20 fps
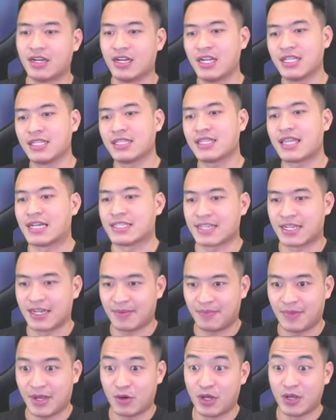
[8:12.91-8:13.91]
link tải giả
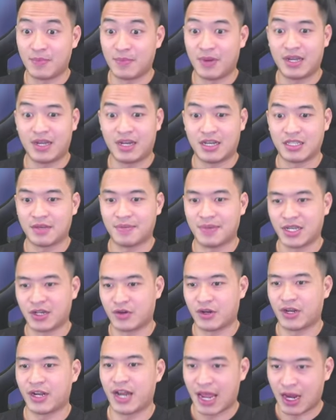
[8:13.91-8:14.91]
lập LD Player thì mình
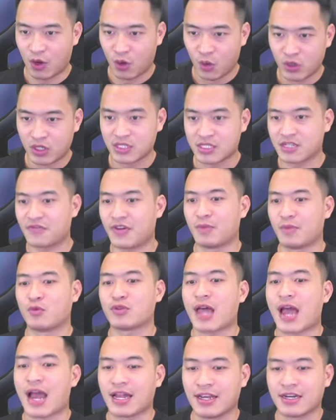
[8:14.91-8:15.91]
có để luôn ở dưới phần mô
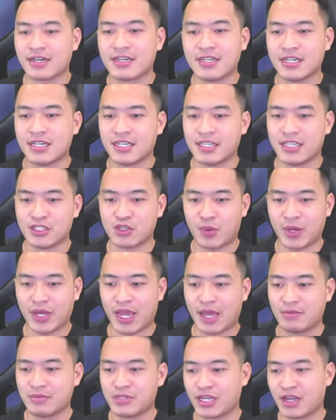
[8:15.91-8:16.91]
tả nhé thì chúc anh
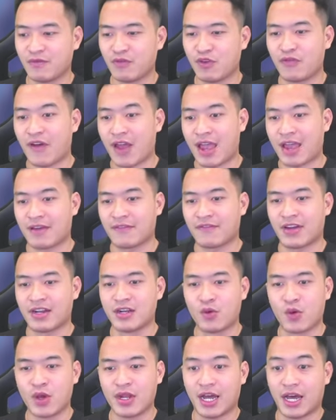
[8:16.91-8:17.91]
em chơi game vui vẻ và
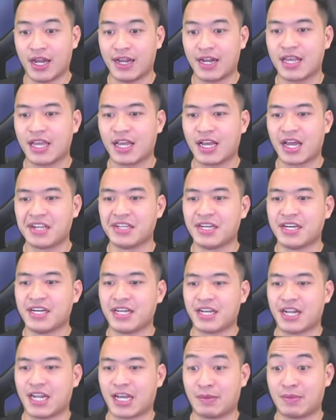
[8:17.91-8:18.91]
đừng quên ấn đăng ký kênh
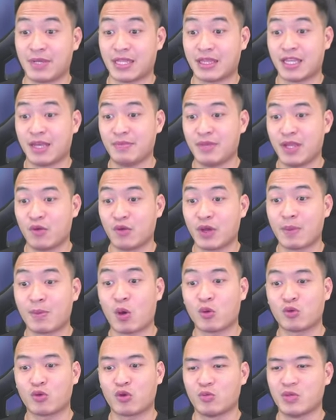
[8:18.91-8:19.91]
để cập nhật thêm nhiều gift
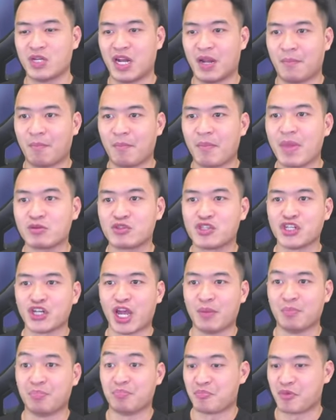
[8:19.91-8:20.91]
code cũng như là mẹo chơi
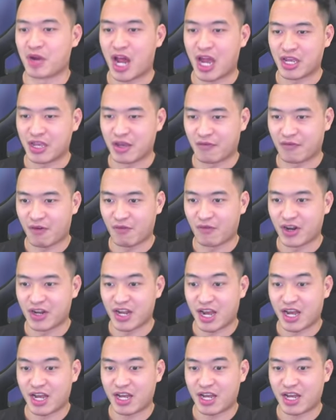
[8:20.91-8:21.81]
game đại hiệp phong vân nhé